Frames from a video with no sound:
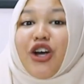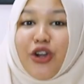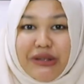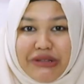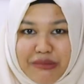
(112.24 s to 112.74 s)
Kalau
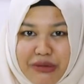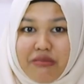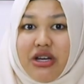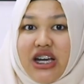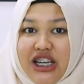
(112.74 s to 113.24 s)
teman-teman
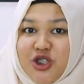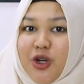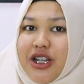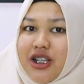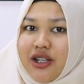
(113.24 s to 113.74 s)
bayangin
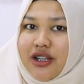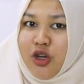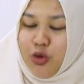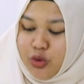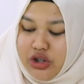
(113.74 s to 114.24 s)
coklat KitKatnya
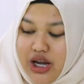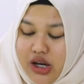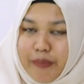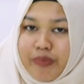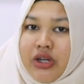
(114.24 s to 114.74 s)
utuh di
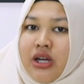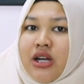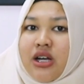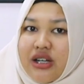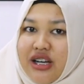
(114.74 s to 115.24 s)
dalam,
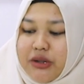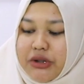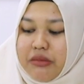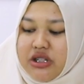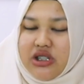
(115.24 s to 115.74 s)
enggak teman-teman.